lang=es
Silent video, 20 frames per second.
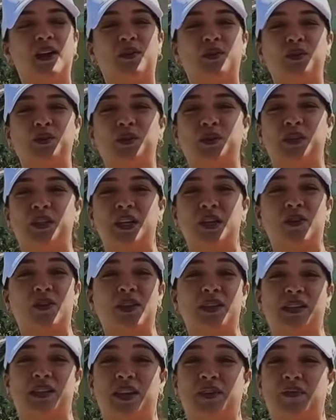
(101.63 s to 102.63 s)
con sus hijos
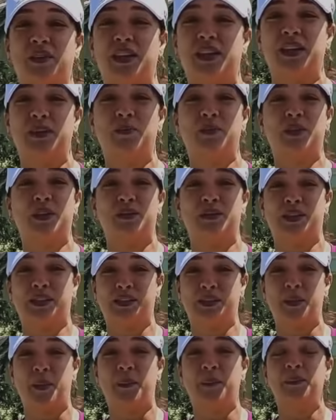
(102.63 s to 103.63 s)
y servir de
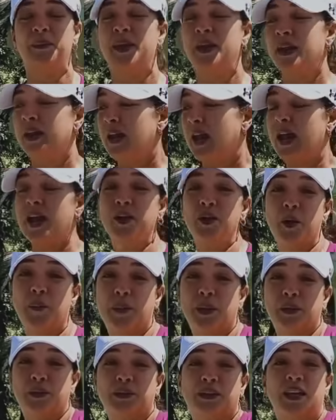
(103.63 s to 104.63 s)
motivación ellos
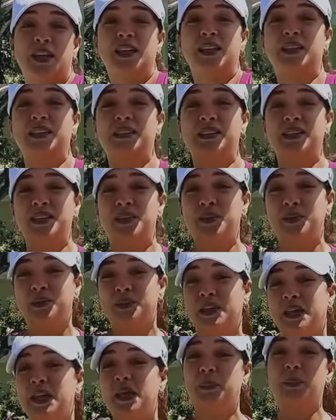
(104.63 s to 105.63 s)
para ustedes y
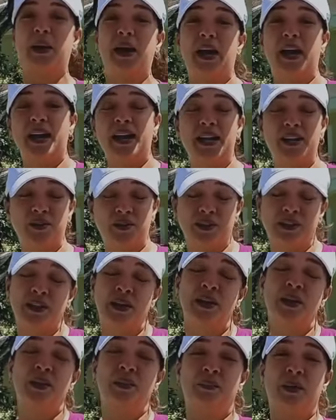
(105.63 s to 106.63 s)
ustedes para ellos,
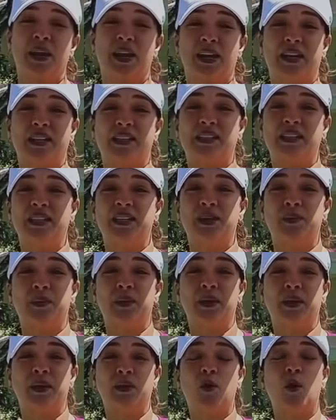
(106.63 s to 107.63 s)
para que así
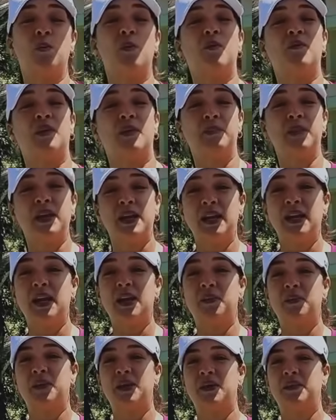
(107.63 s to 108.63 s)
lleven como familia
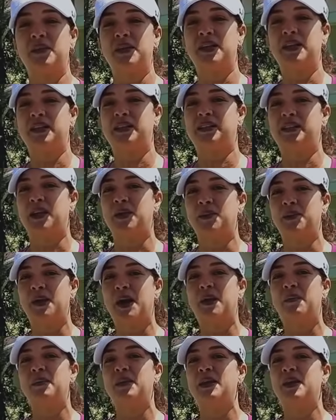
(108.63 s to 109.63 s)
una vida
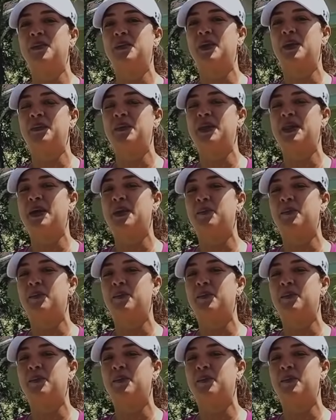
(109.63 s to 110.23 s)
saludable y una vida